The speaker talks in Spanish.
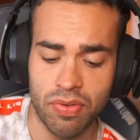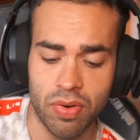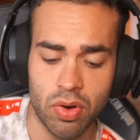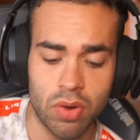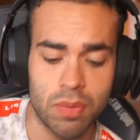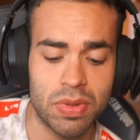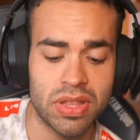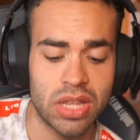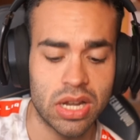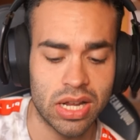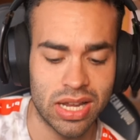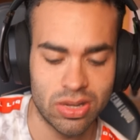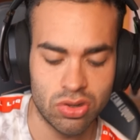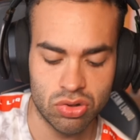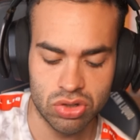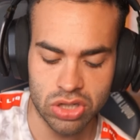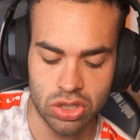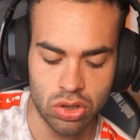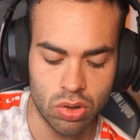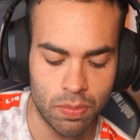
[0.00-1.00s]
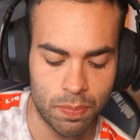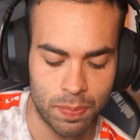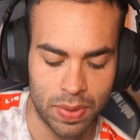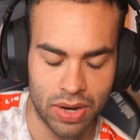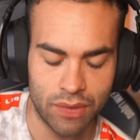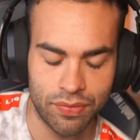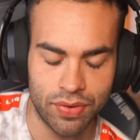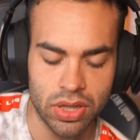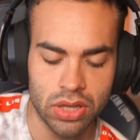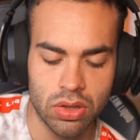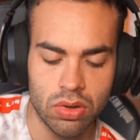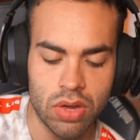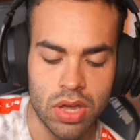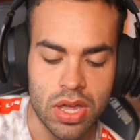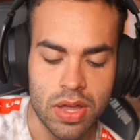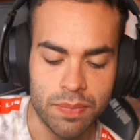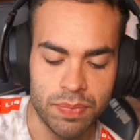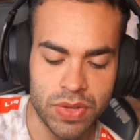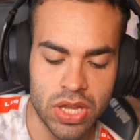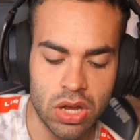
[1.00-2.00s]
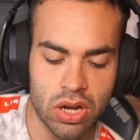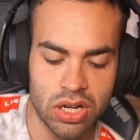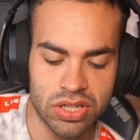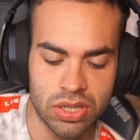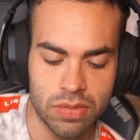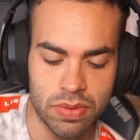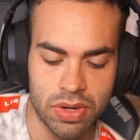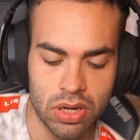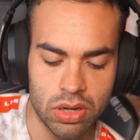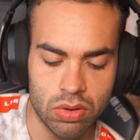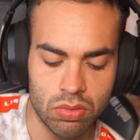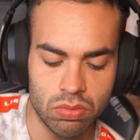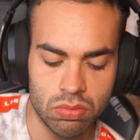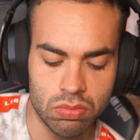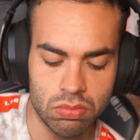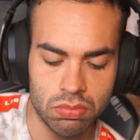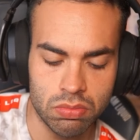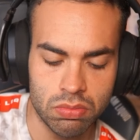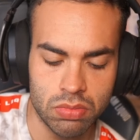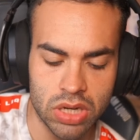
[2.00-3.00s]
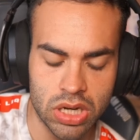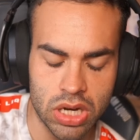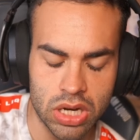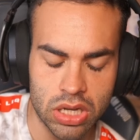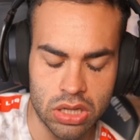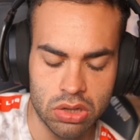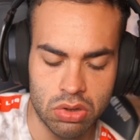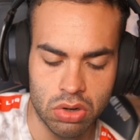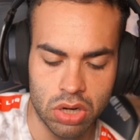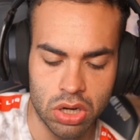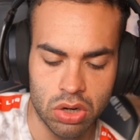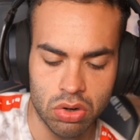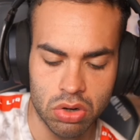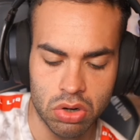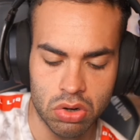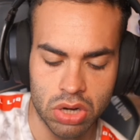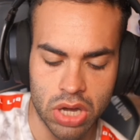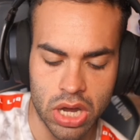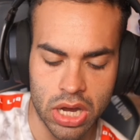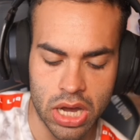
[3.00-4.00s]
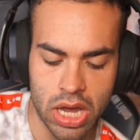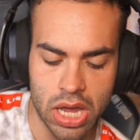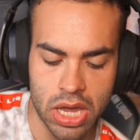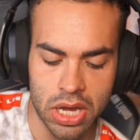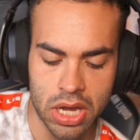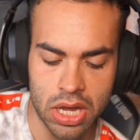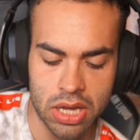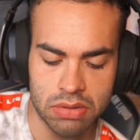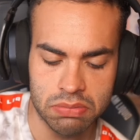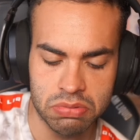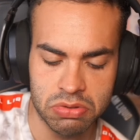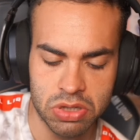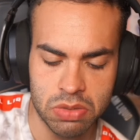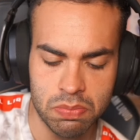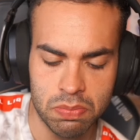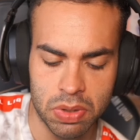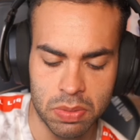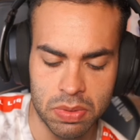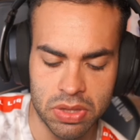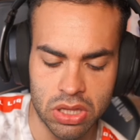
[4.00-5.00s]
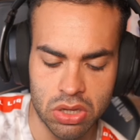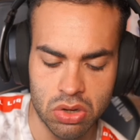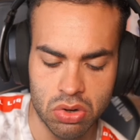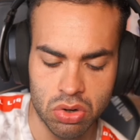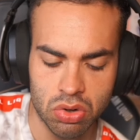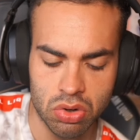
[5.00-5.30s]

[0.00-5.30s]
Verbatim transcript: mata al cañoncito, perfecto, y ahora si viene un minerito que no creo que caiga, simplemente yo creo que